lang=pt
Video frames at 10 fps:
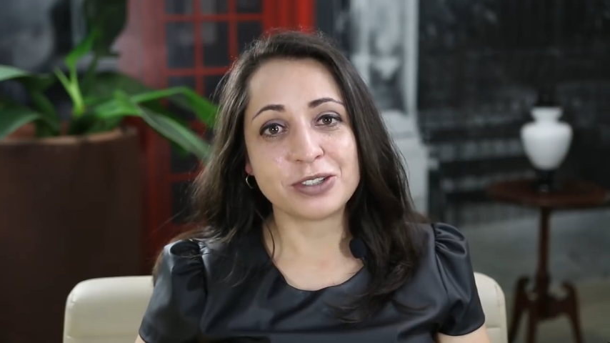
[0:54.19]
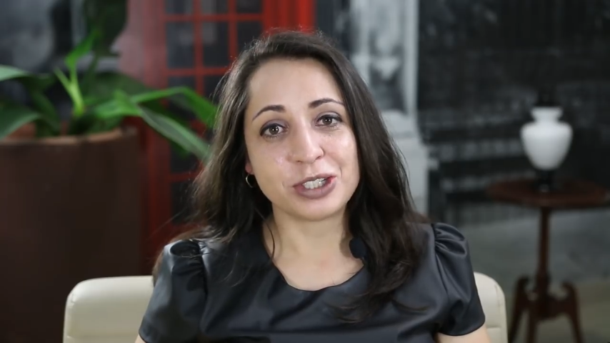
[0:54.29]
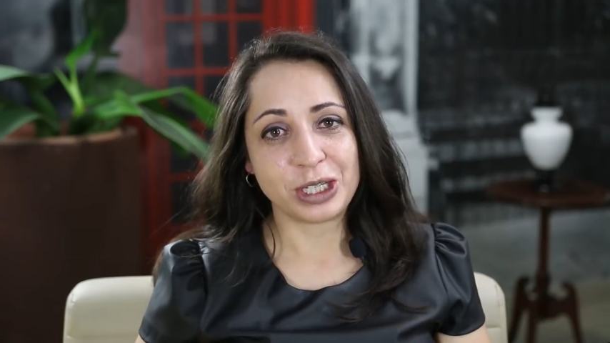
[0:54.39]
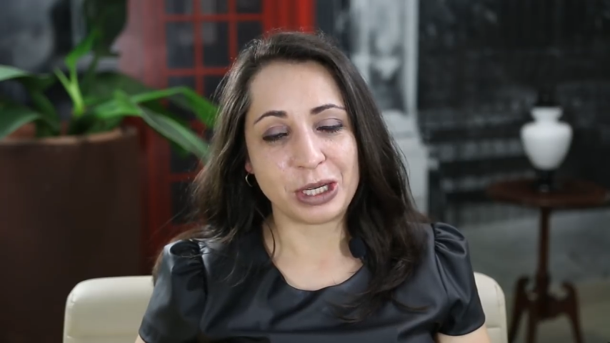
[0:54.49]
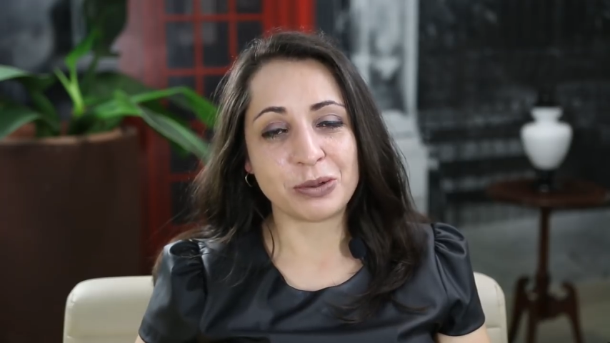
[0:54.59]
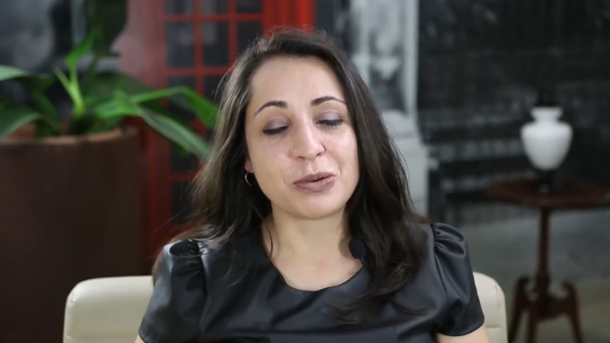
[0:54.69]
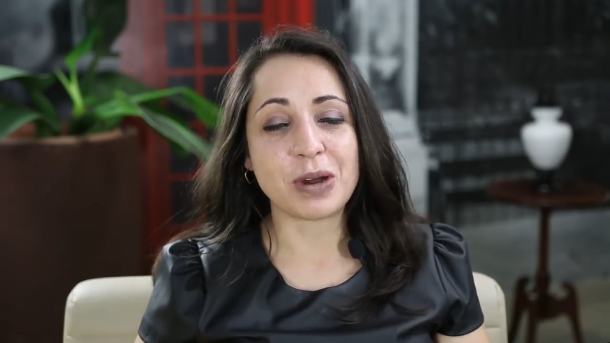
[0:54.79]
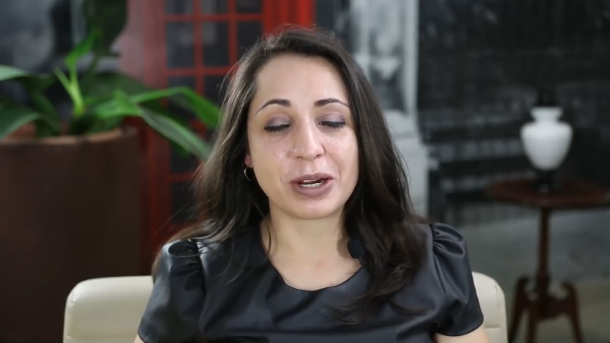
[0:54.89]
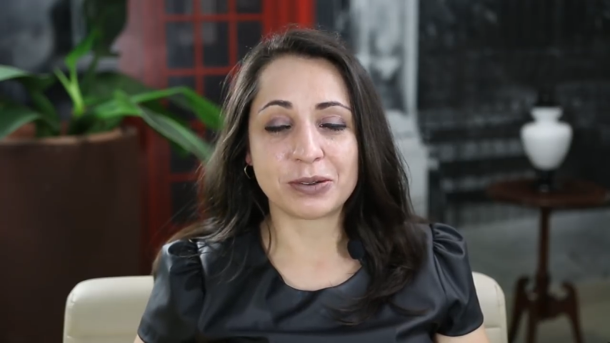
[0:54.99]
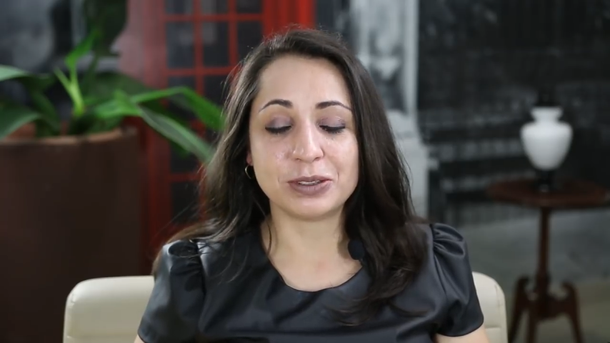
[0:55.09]
dinheiro
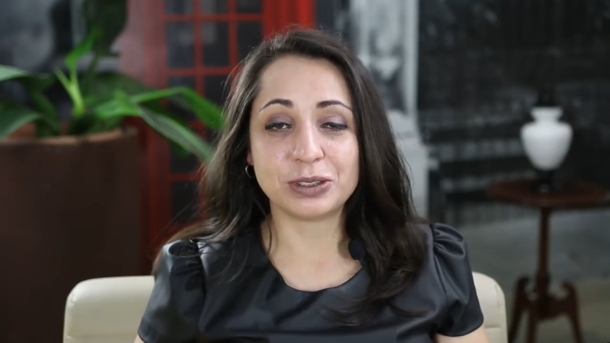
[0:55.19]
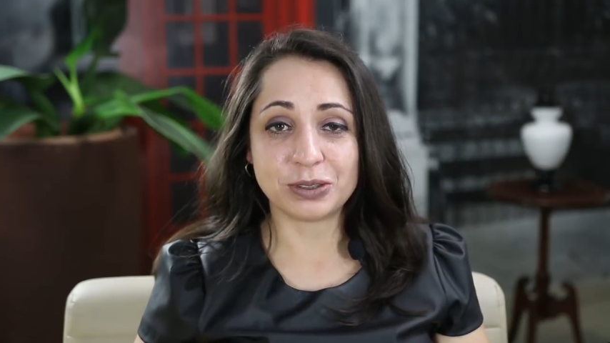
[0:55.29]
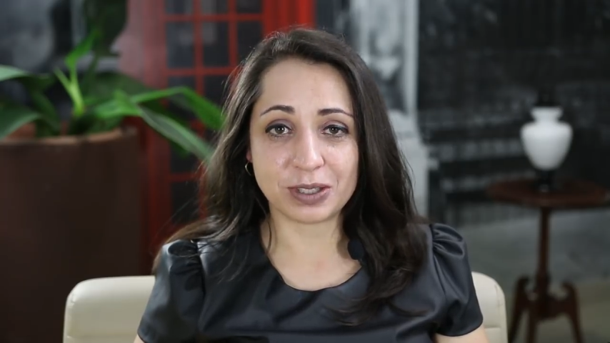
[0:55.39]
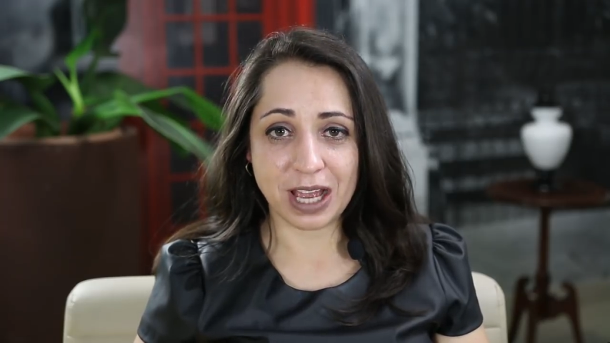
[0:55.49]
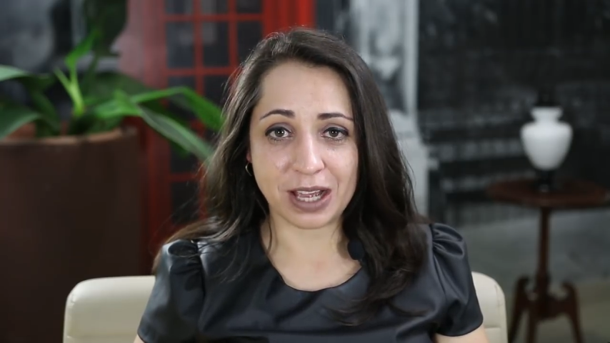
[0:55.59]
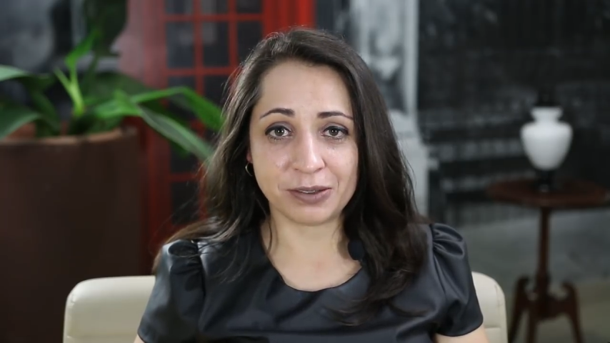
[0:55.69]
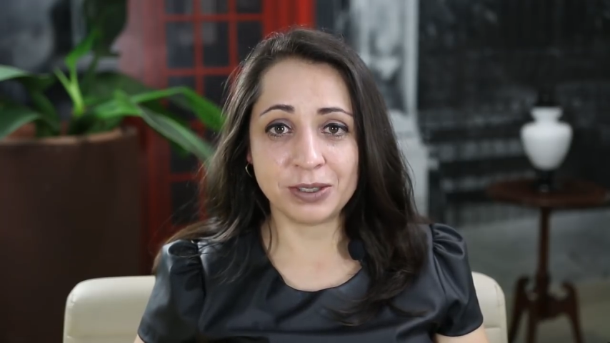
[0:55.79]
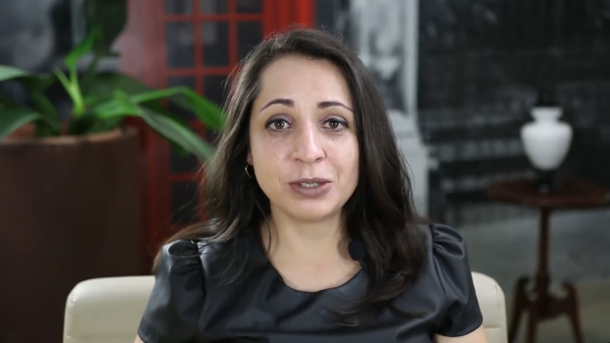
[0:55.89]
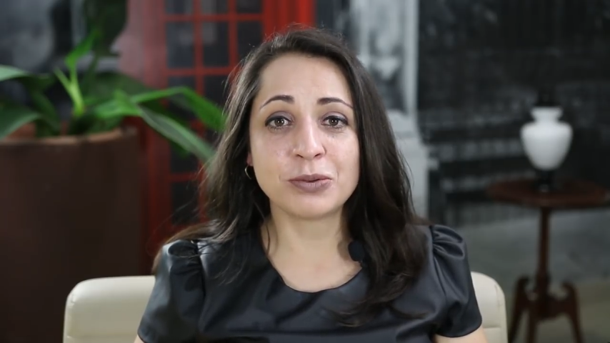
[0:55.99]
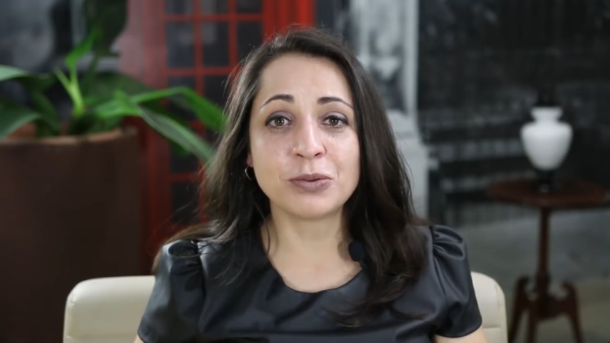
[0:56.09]
com
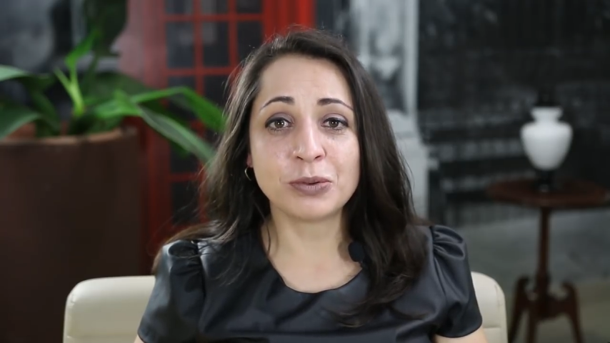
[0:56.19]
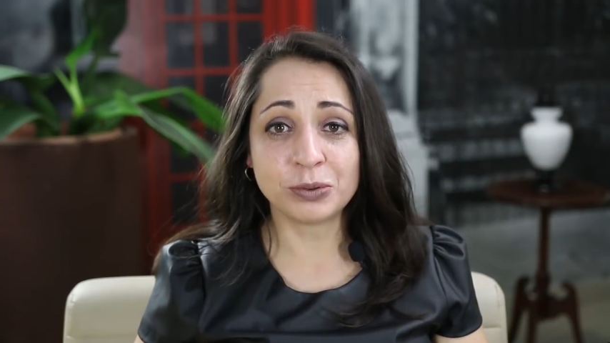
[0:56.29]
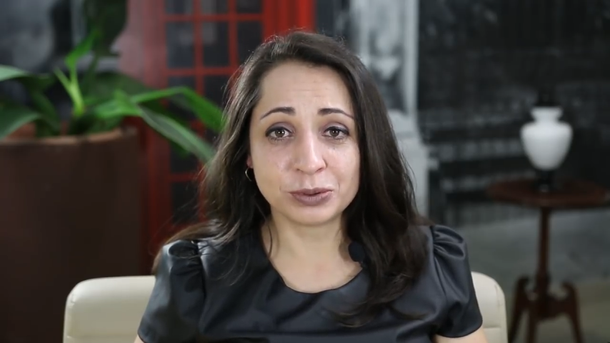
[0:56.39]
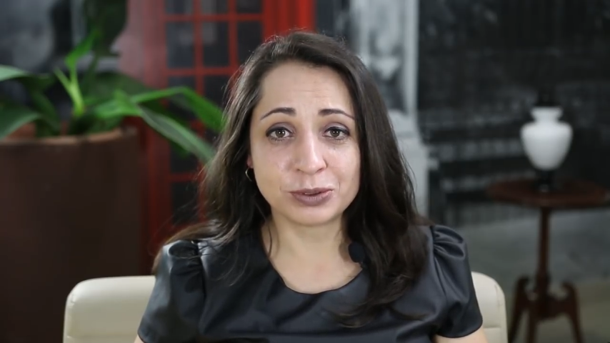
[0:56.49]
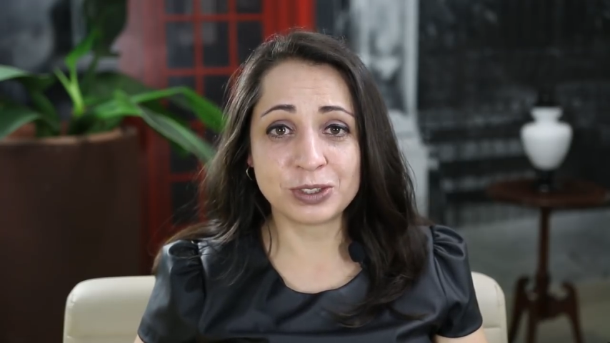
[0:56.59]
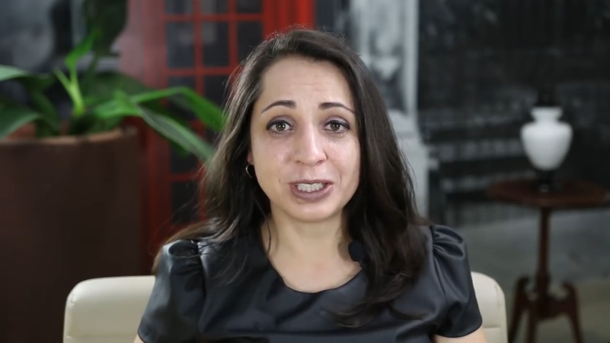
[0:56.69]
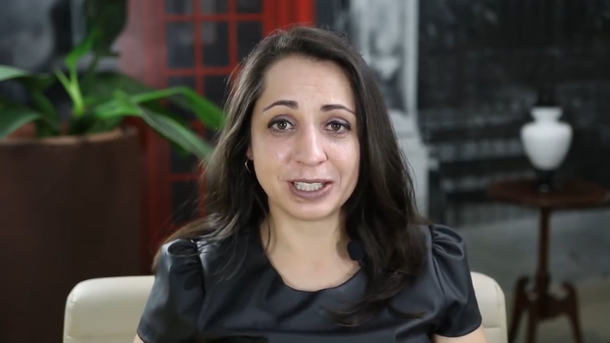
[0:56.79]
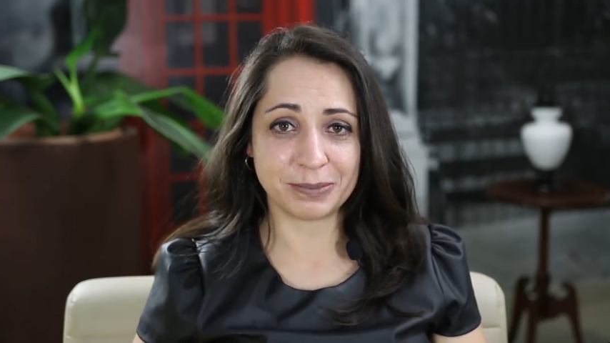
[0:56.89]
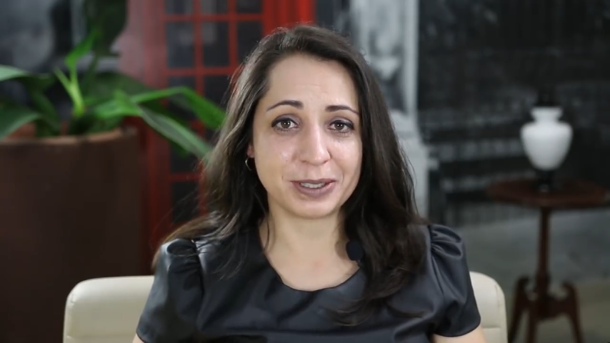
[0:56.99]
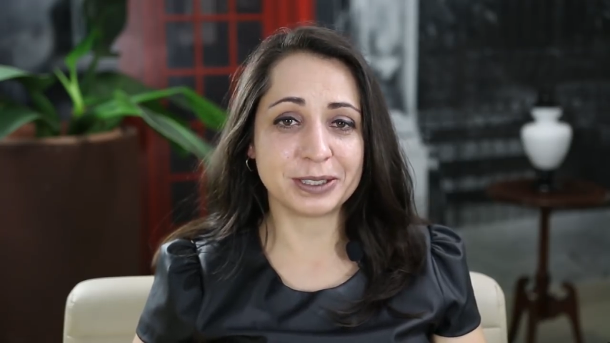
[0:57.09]
ar-condicionado e com o uso de
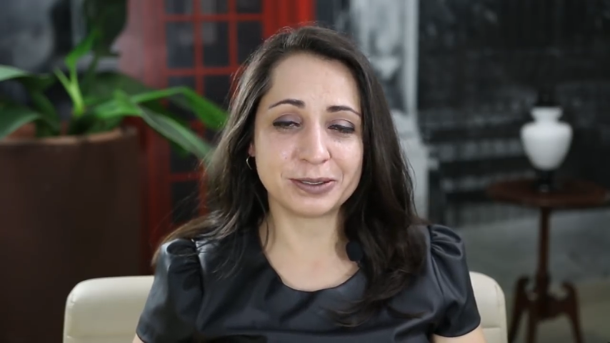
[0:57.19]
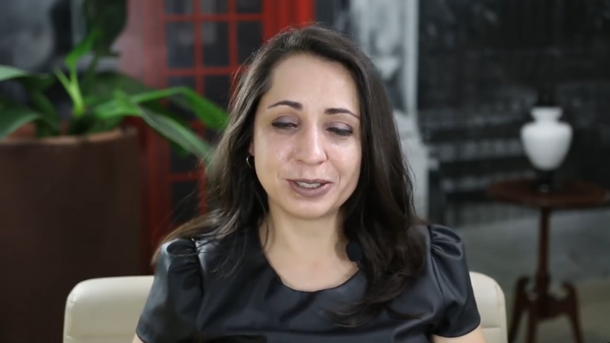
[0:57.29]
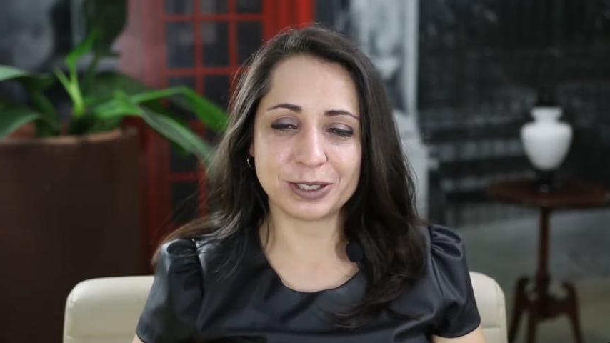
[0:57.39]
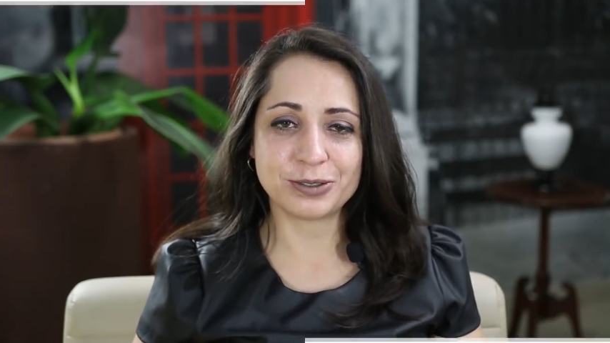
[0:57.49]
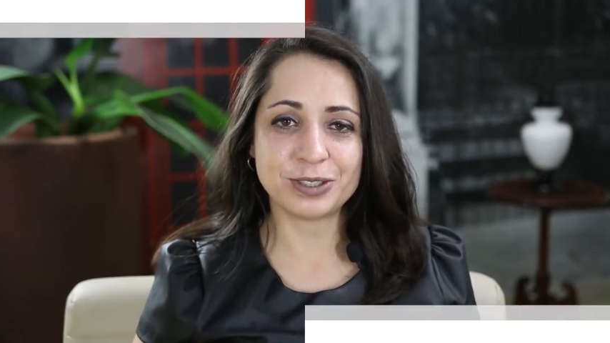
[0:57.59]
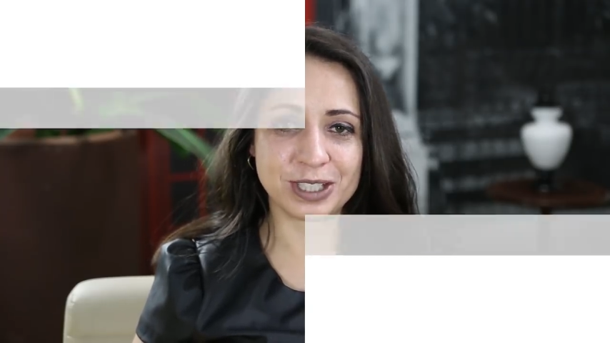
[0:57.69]
lâmpadas durante o